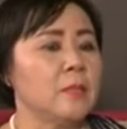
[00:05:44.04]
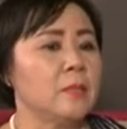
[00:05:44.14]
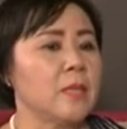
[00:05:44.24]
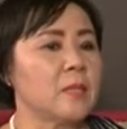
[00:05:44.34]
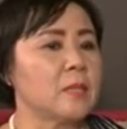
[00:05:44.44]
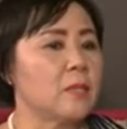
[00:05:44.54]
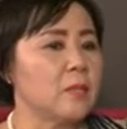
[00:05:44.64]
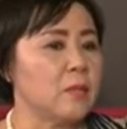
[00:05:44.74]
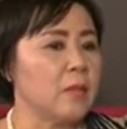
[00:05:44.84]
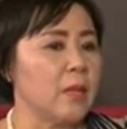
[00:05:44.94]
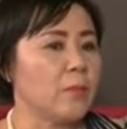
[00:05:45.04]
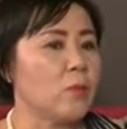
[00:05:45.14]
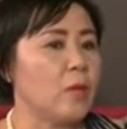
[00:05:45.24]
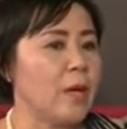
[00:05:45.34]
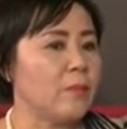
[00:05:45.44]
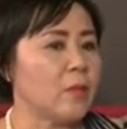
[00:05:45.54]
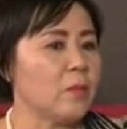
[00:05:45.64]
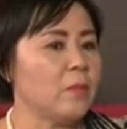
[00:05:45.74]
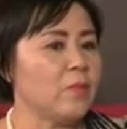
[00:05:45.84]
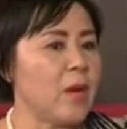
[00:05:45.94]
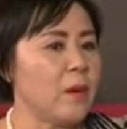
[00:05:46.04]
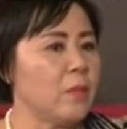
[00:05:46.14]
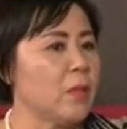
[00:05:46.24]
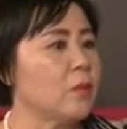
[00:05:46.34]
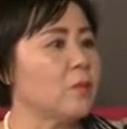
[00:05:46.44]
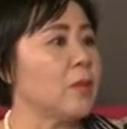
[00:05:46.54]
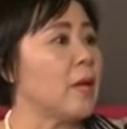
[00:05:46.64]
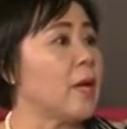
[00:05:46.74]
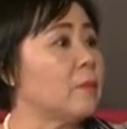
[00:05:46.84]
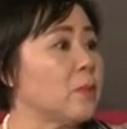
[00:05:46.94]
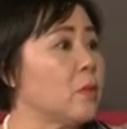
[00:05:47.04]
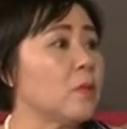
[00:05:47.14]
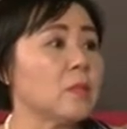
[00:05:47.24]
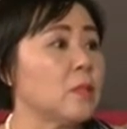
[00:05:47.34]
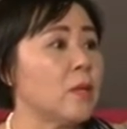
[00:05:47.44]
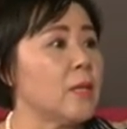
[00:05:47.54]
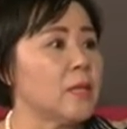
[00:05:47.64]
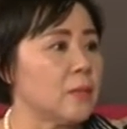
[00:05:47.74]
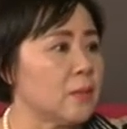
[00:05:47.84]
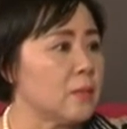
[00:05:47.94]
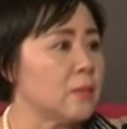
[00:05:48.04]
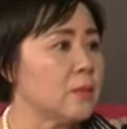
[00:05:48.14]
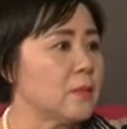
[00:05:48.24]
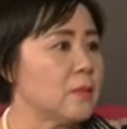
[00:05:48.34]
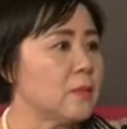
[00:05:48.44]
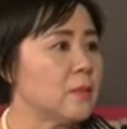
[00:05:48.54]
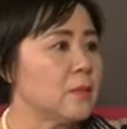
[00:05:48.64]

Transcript: Giang Sơn sự nghiệp tôi làm ra tôi phá miễn tôi không để anh với con chứ đói được rồi Nhưng